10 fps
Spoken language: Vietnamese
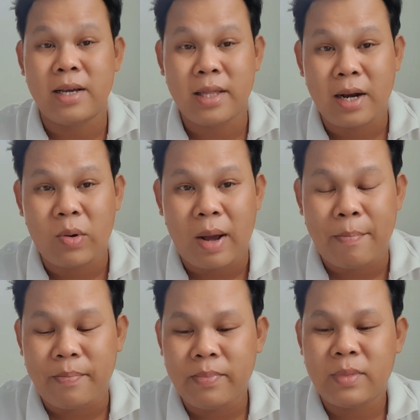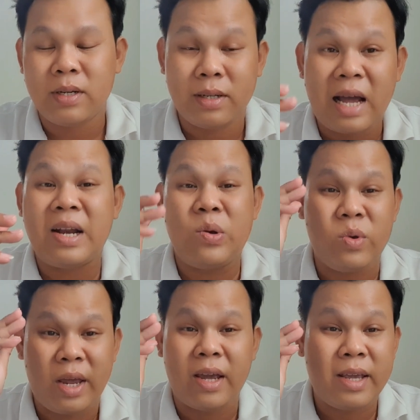người ta lâu năm người ta đều
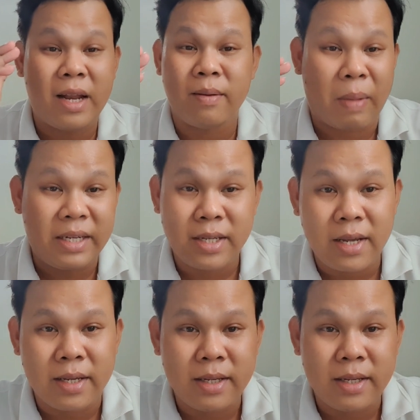nghe danh 7 c